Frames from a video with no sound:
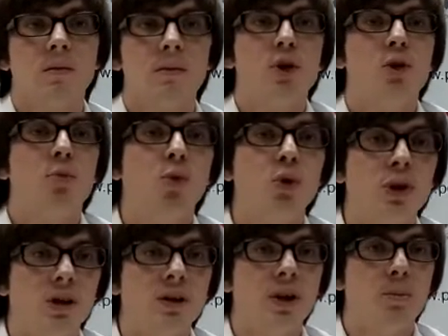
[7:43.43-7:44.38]

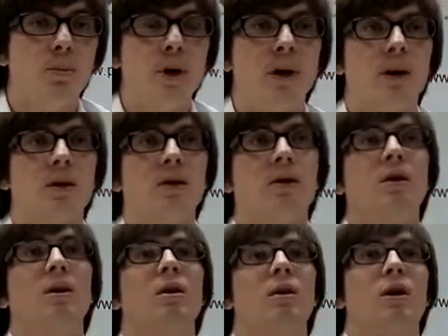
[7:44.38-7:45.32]
Перепутал ДП,
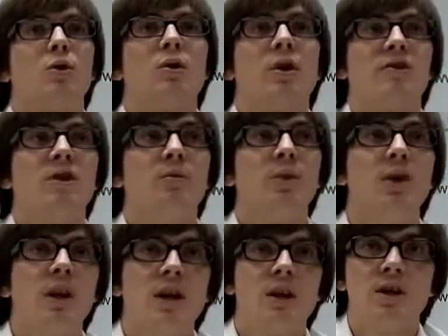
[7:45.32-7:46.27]
государственное
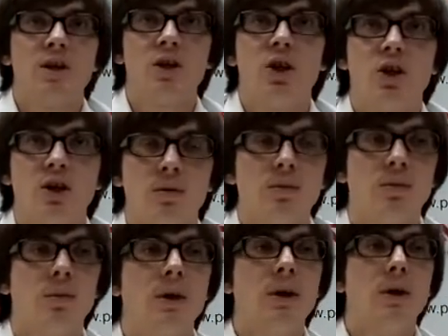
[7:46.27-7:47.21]
предприятие с дочерным,
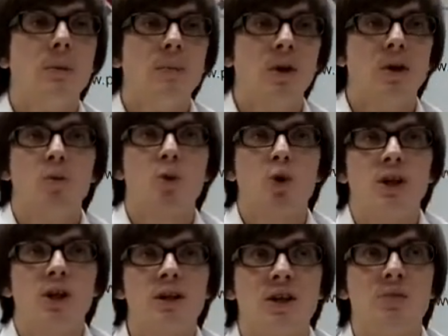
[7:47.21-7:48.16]
или
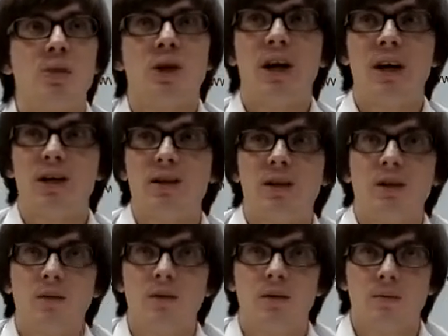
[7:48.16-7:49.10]
просто не разбирается,
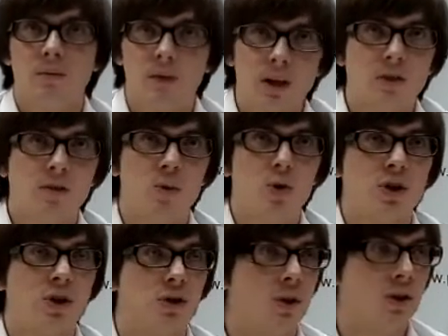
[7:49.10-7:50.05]
это
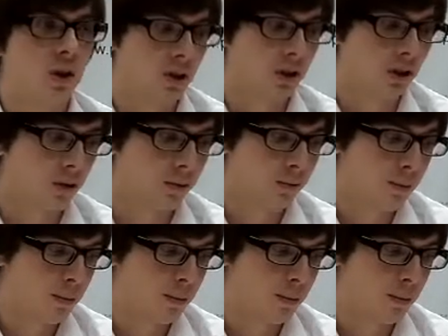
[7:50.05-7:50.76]
вопрос остается открытым.